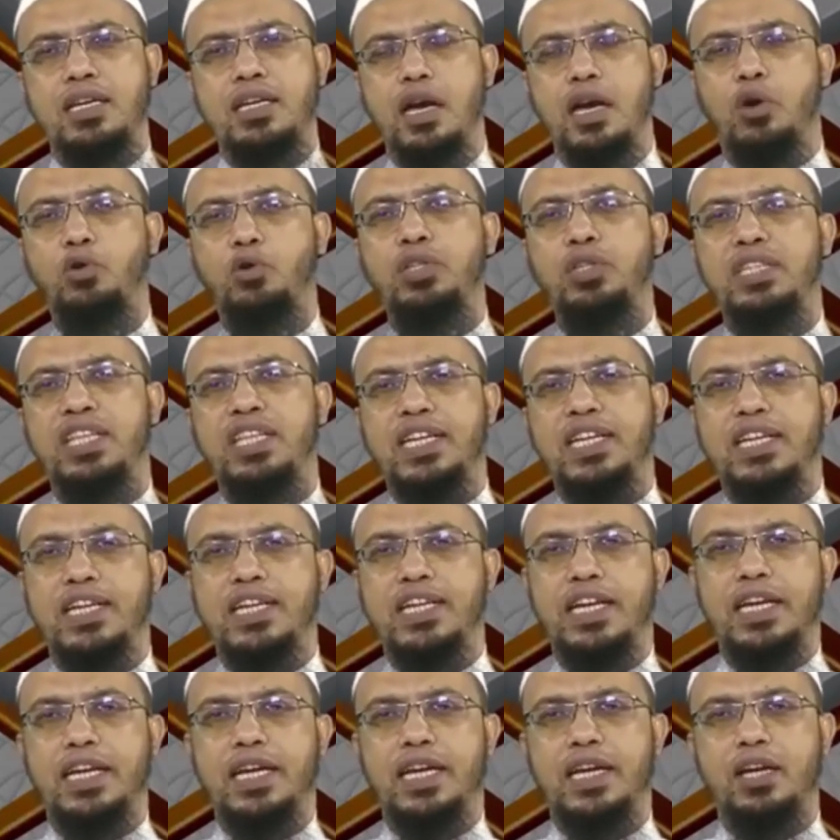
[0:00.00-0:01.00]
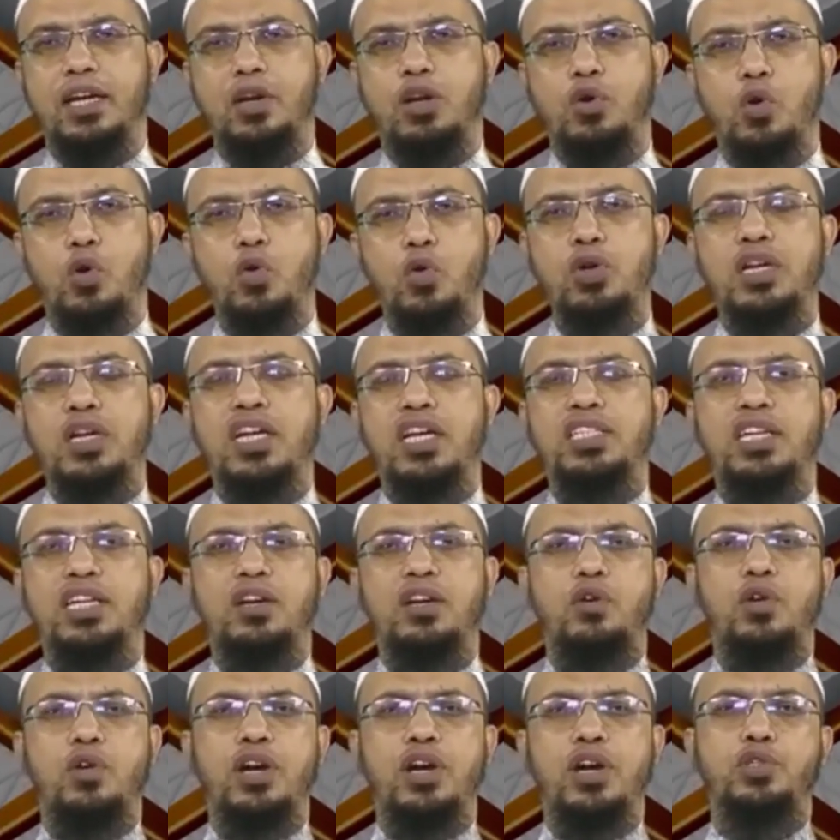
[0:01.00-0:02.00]
ইয়াহুদিদেরকে
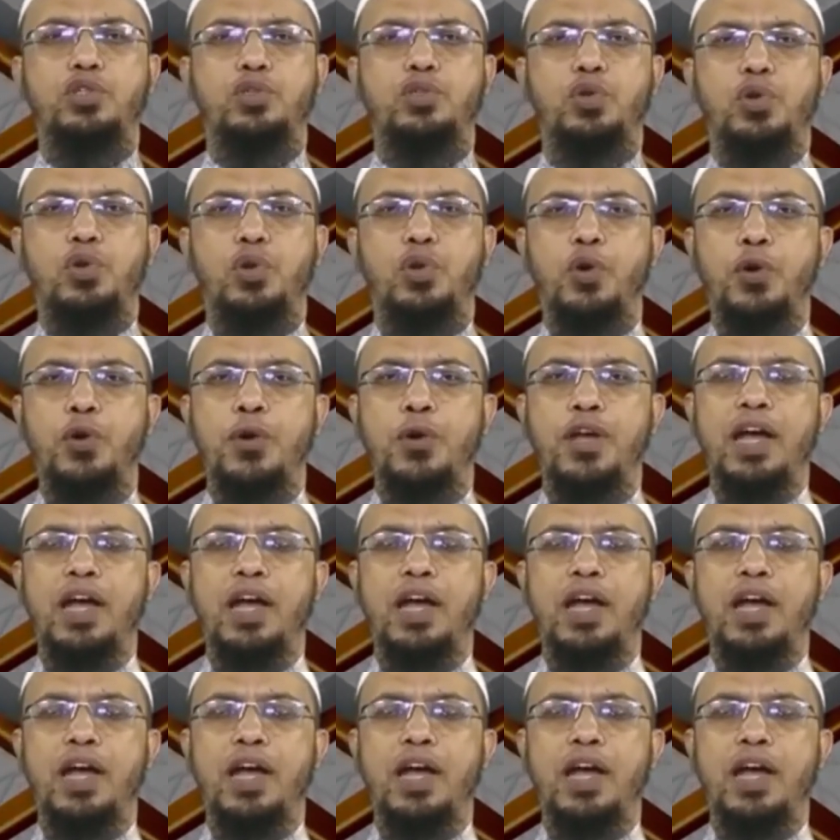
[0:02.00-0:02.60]
কোণঠাসা করার জন্য